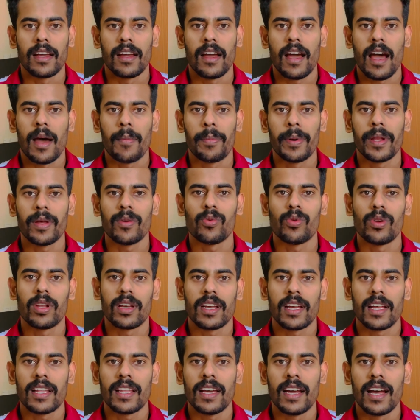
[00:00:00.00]
அப்படி
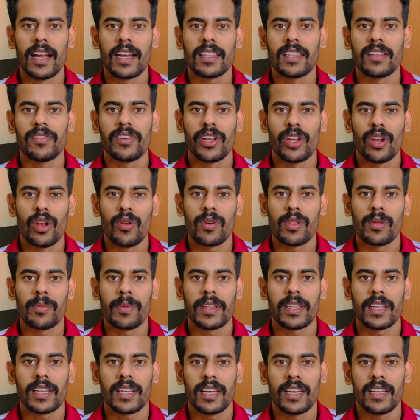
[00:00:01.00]
உங்களுக்கு ஏதாவது அடுத்த வீடியோவில் வந்து
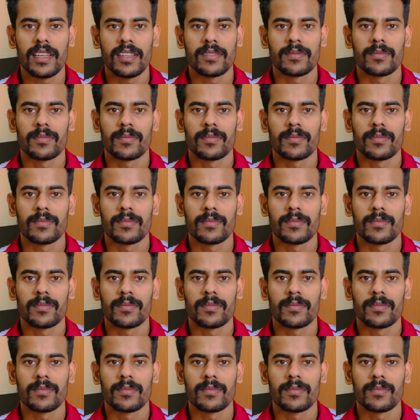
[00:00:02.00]
பார்த்திங்கன்னா